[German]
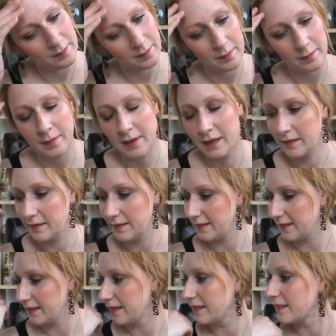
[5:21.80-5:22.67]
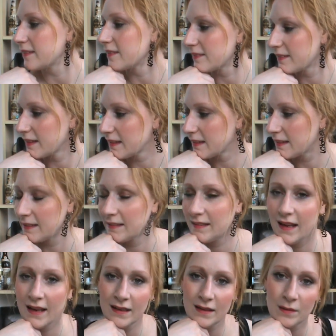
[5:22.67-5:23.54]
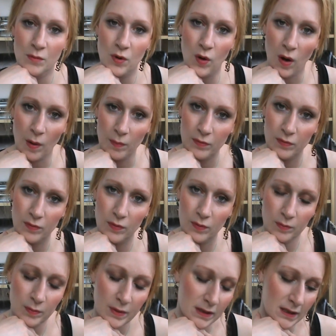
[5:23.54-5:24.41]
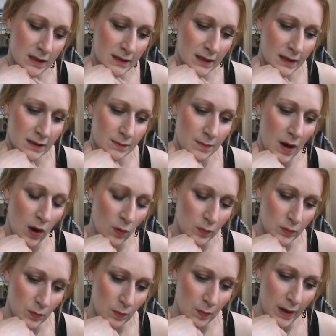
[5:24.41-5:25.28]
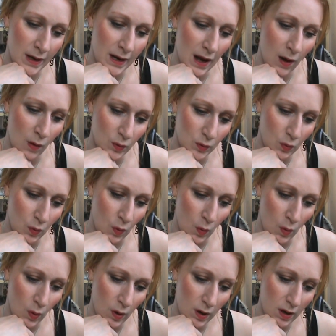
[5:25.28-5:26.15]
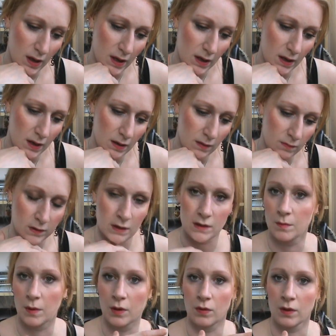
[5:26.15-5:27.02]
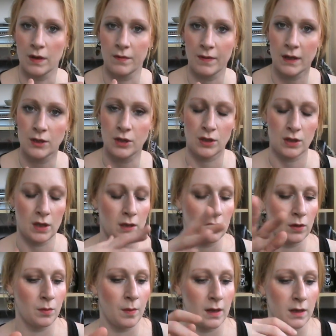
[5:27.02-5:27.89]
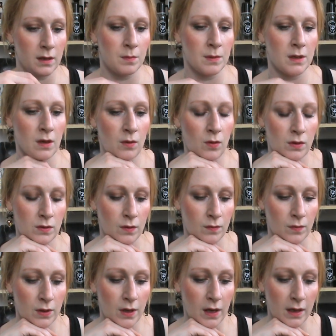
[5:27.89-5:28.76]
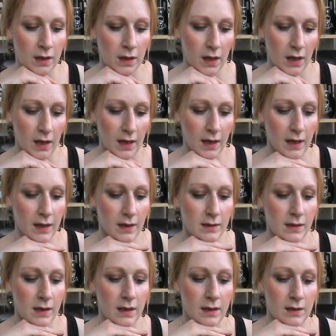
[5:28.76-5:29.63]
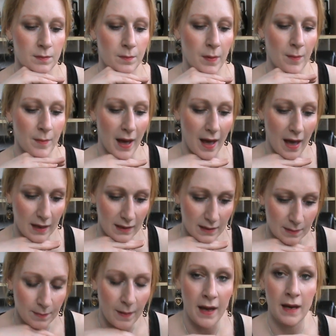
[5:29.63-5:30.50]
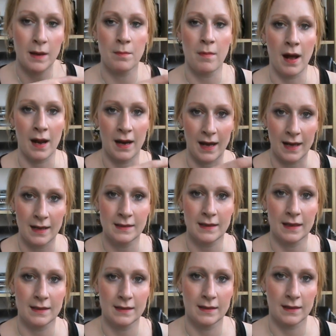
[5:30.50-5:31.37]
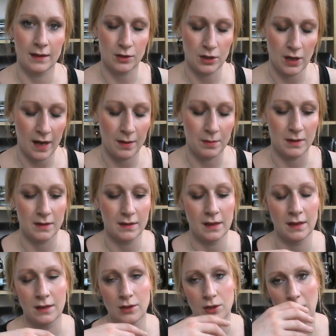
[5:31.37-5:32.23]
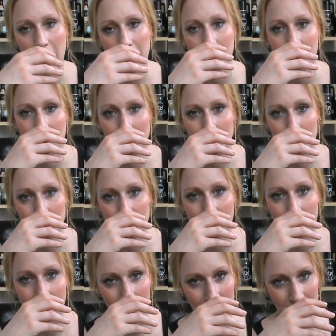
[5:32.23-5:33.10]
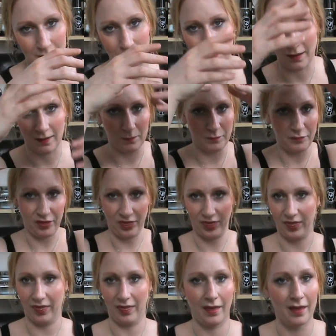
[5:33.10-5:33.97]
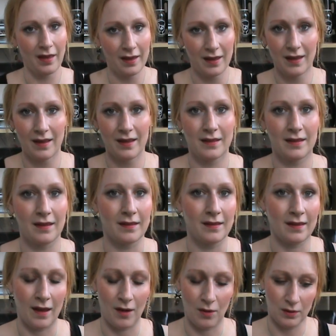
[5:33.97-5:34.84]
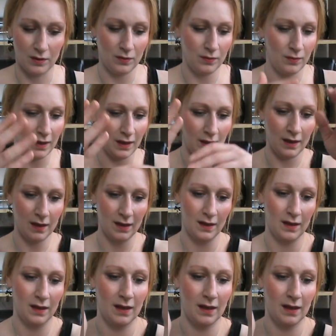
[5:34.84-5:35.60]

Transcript: mit gesenktem Kopf, mit gesenktem Haupt um mein Auto, was immer noch in der Werkstatt stand, darüber hatte ich mich dann kurz gewundert, den ist beim zweiten Mal Einsetzen der Scheibe, ist denen die Scheibe kaputt gegangen. Das war, das sah aus wie,